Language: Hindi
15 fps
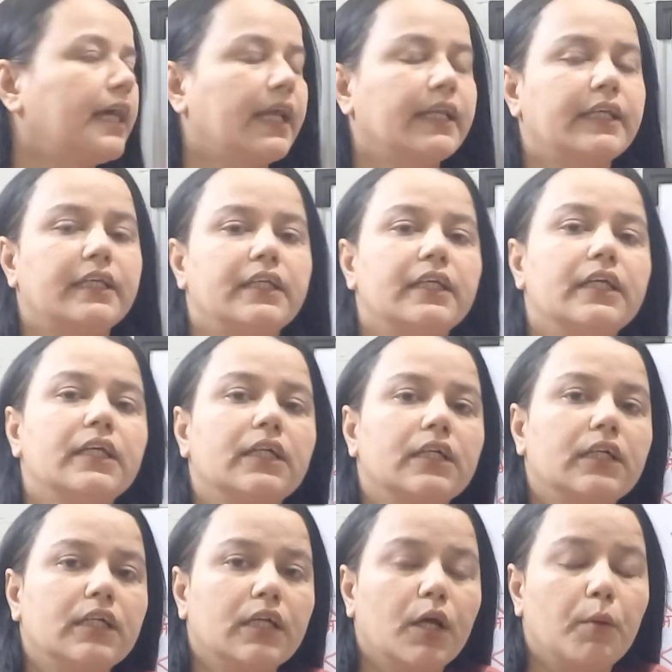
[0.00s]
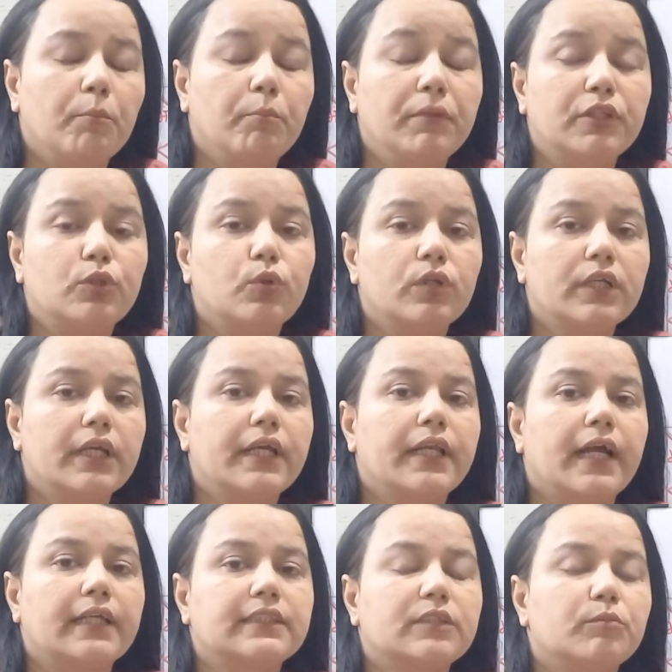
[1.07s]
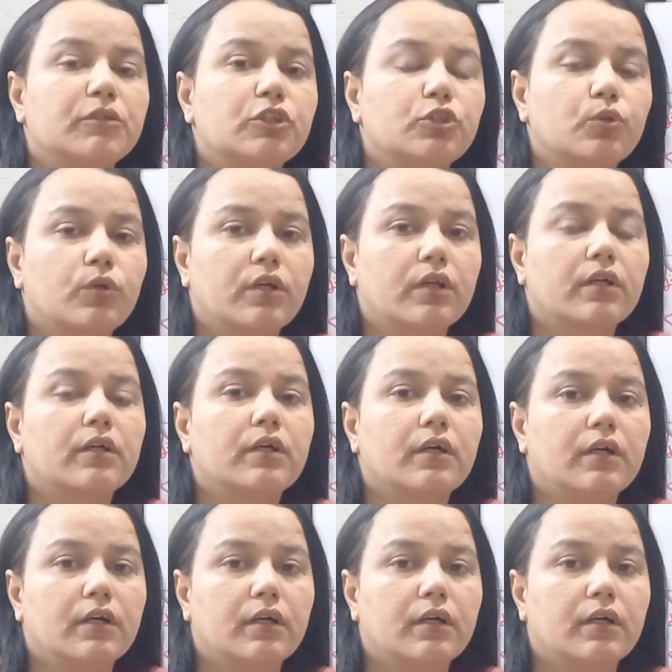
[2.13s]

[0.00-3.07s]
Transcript: यानी कि मिथुन की राशि में शुक्र